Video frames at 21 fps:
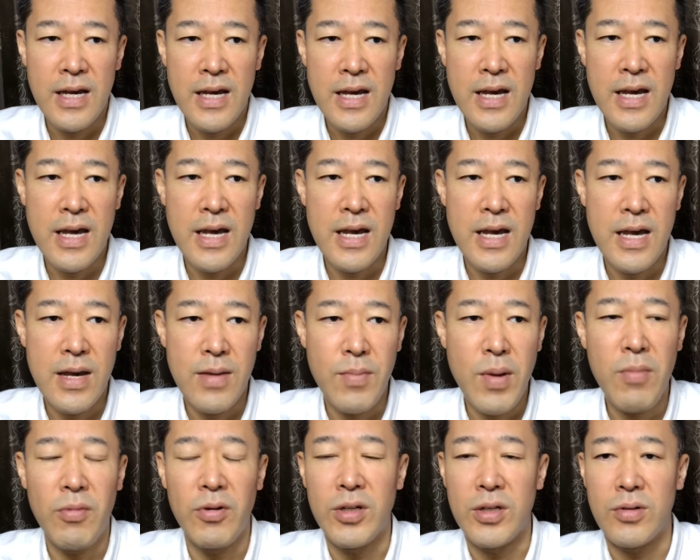えー、
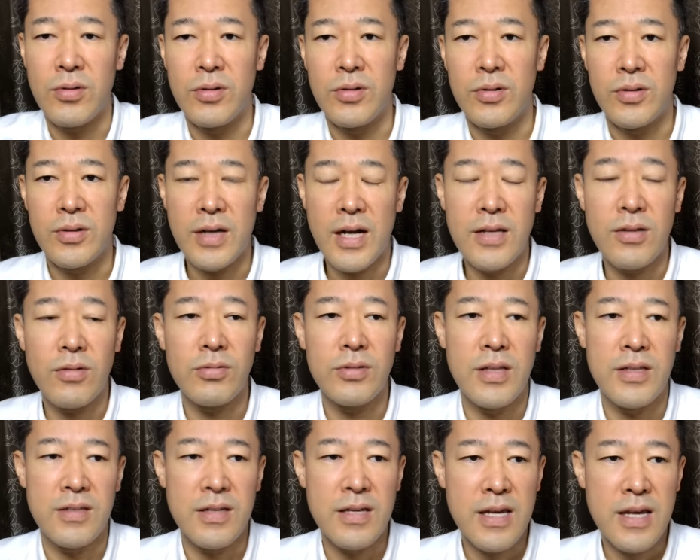メモにこう書いておくん
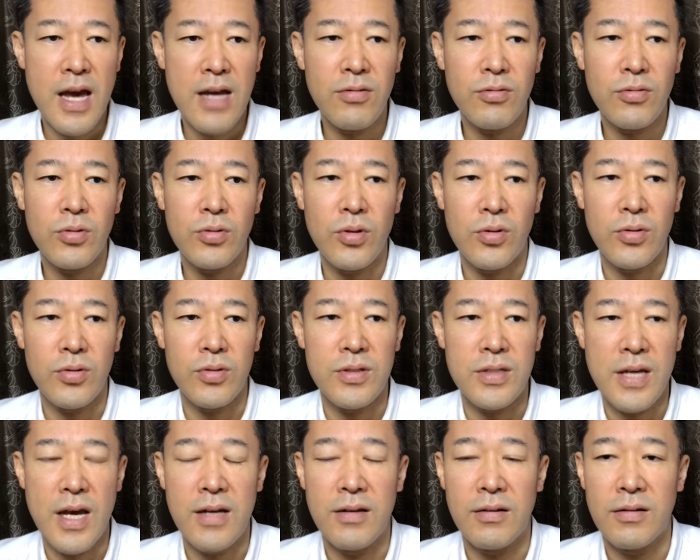ですねやることと
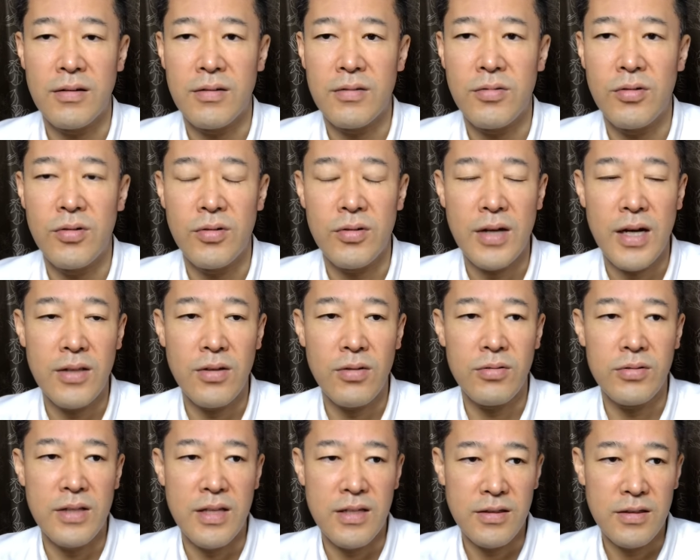してやるこう書いてお
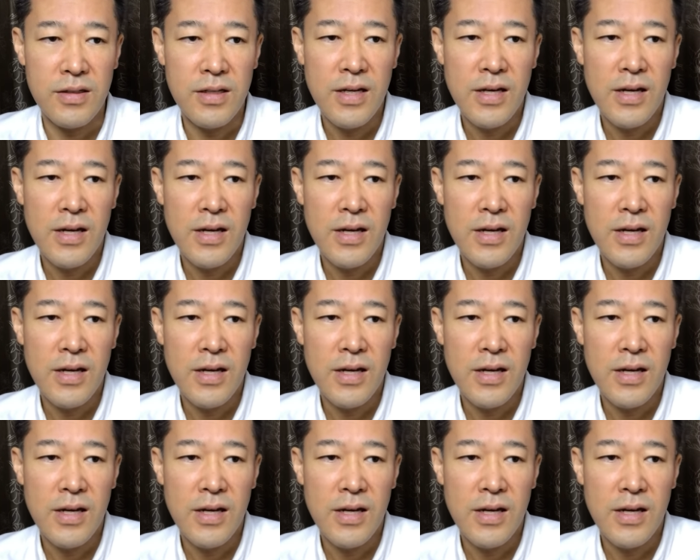くんです。